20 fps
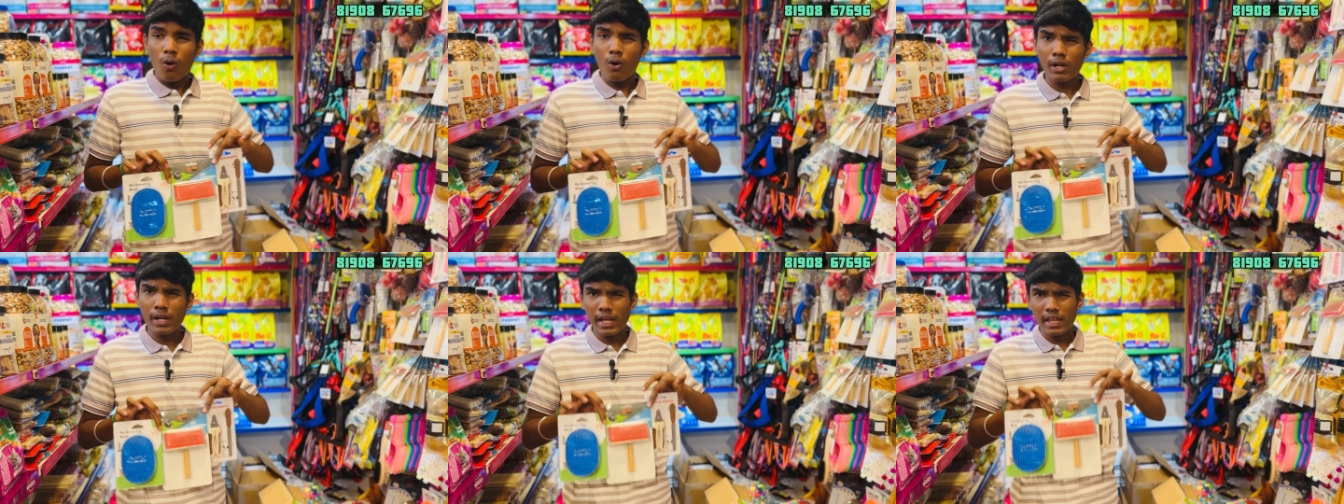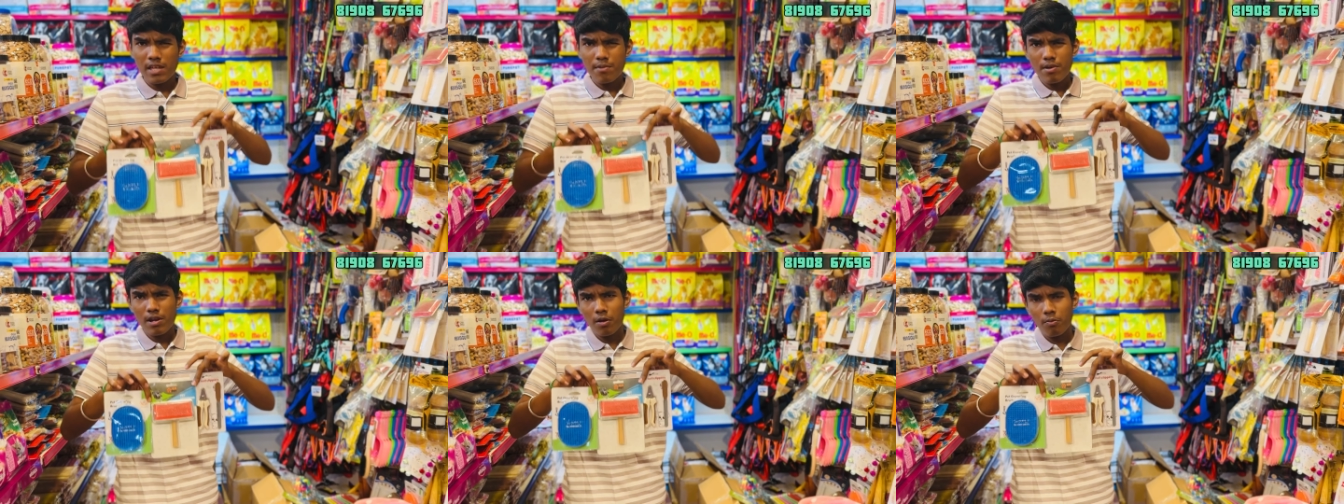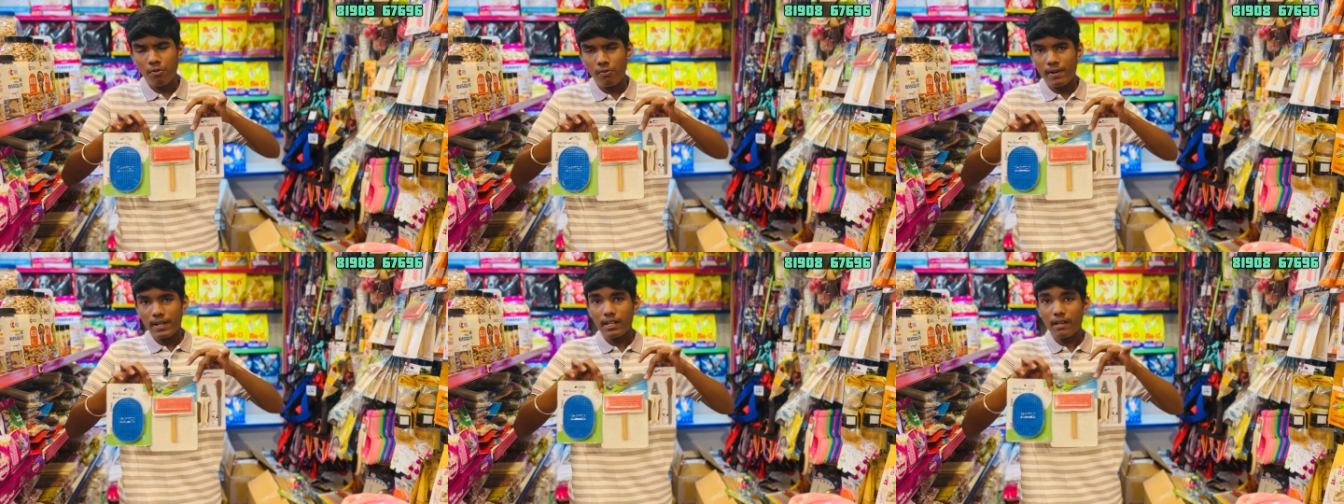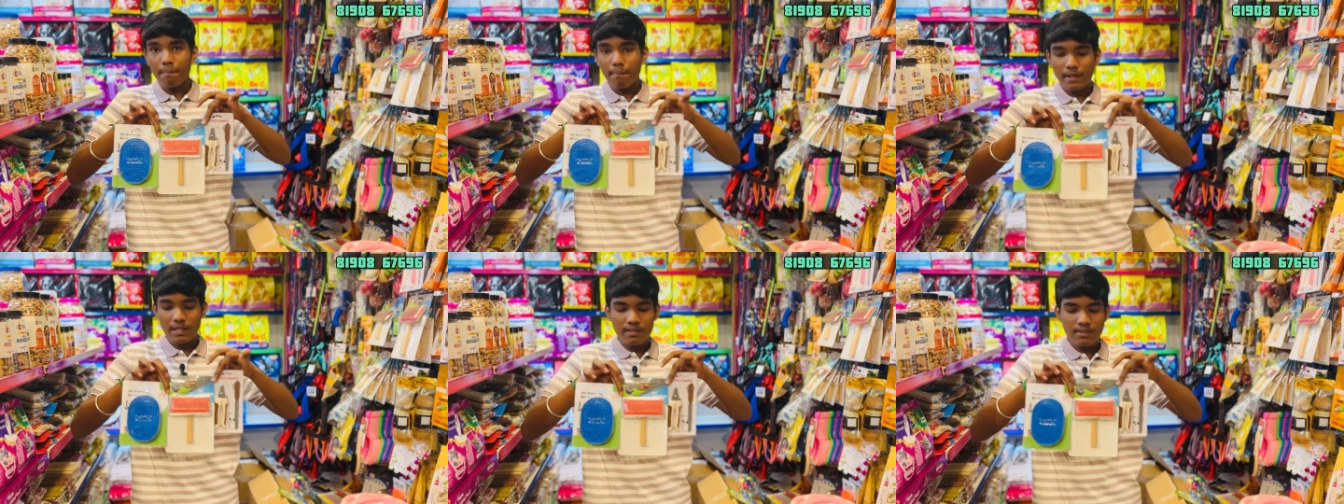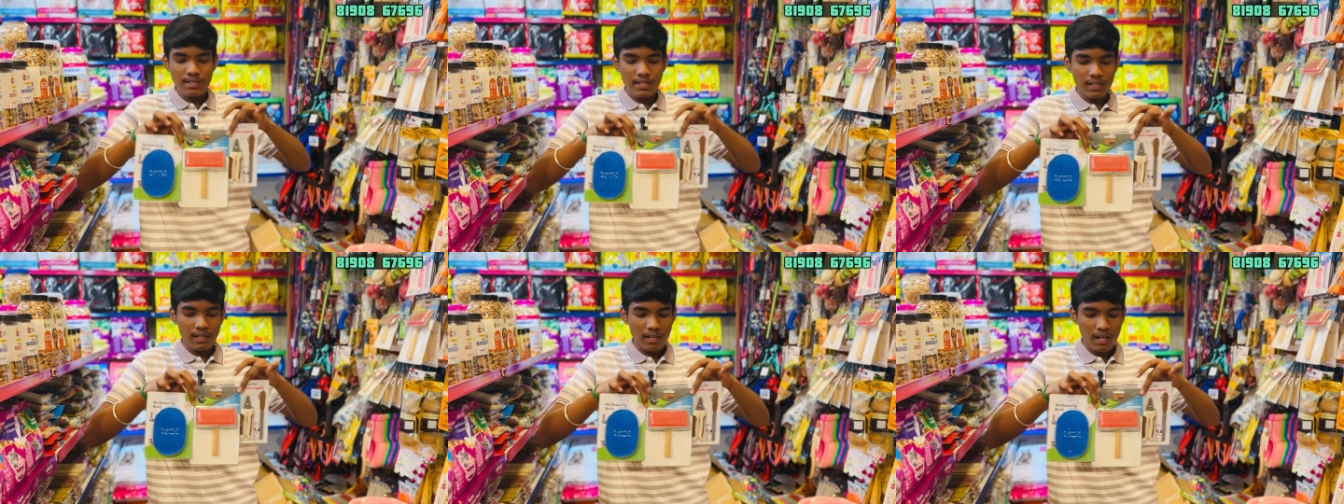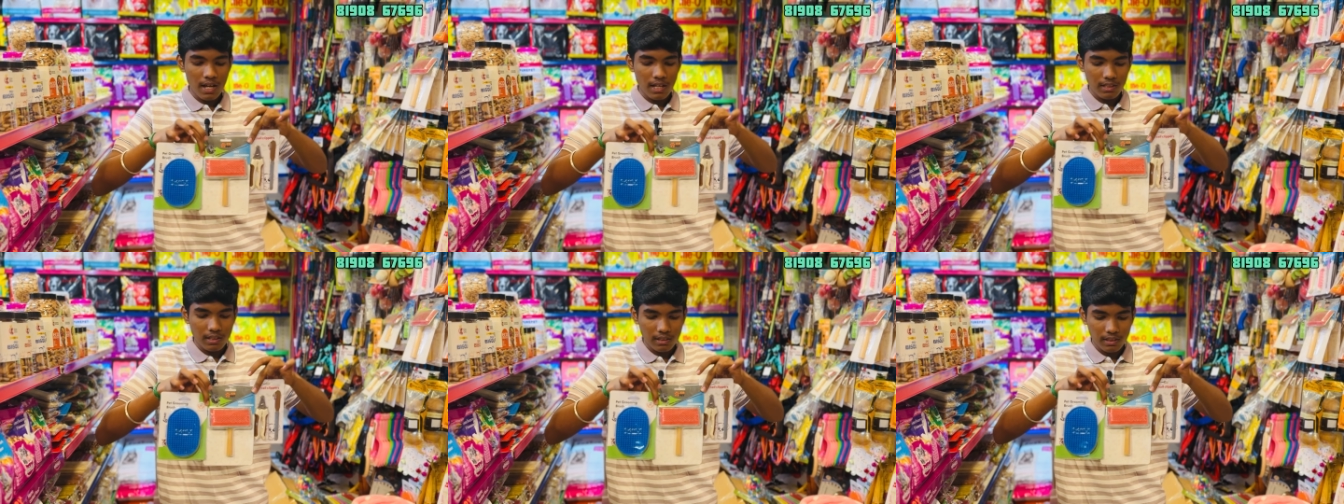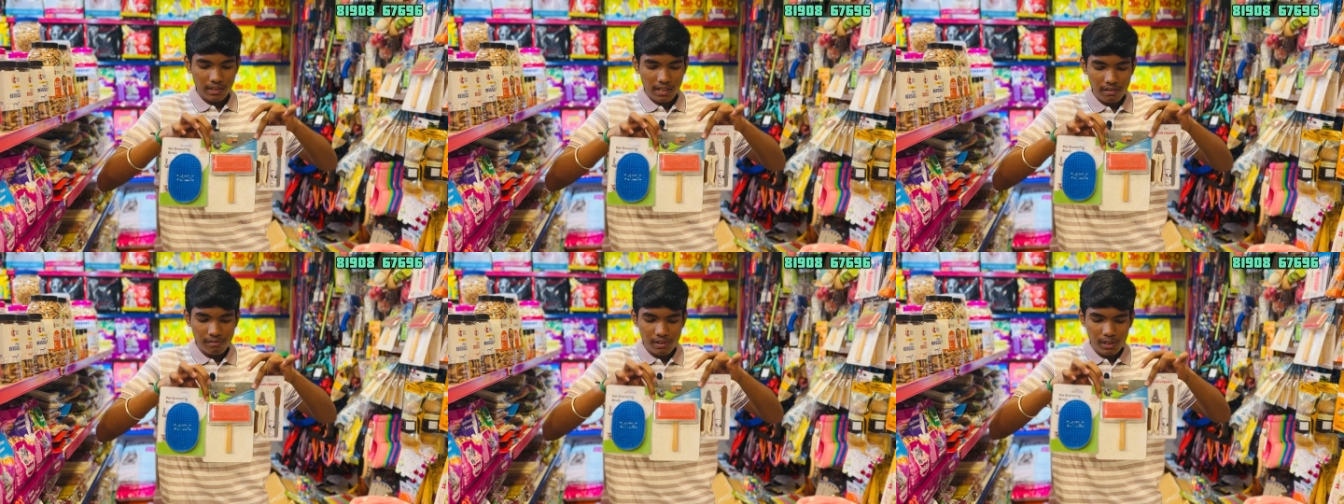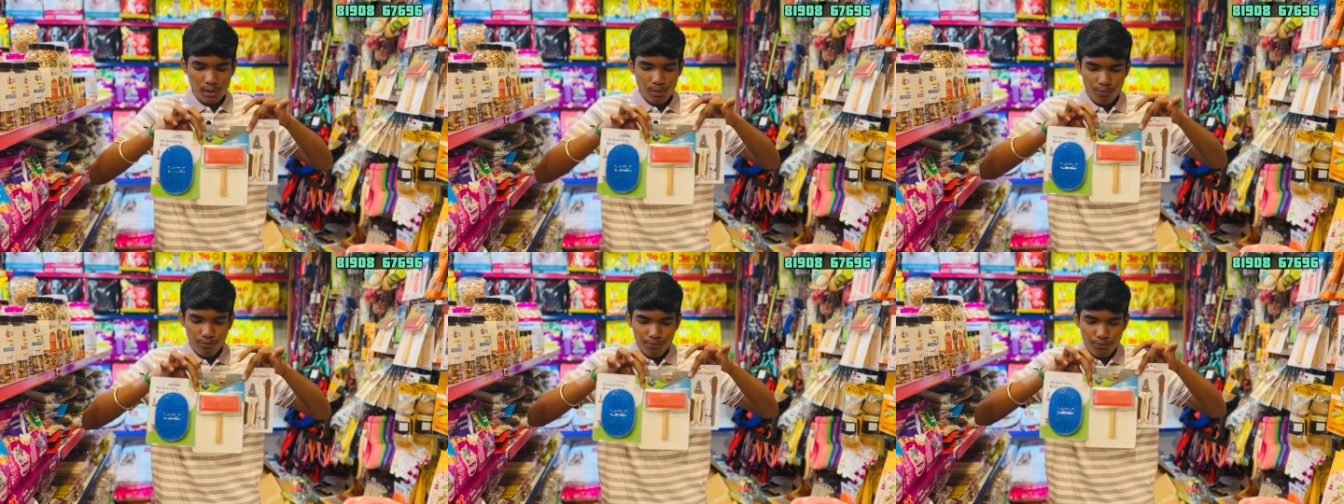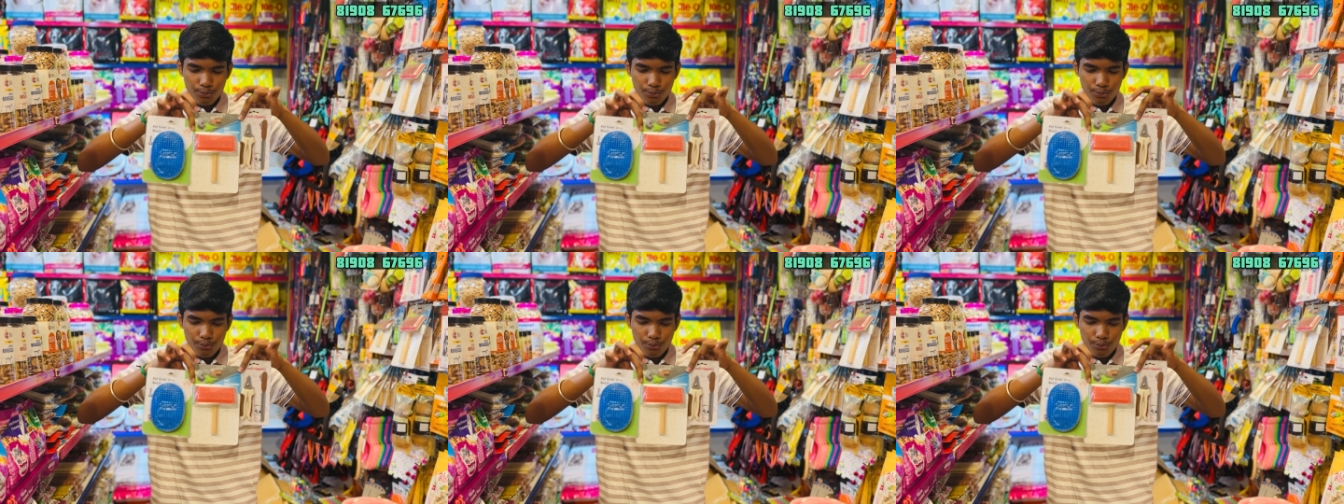ஓகே அதே மாதிரி நம்ம வீட்டில் பெட்ஸ் இருக்குன்னா அதுக்கு தேவையான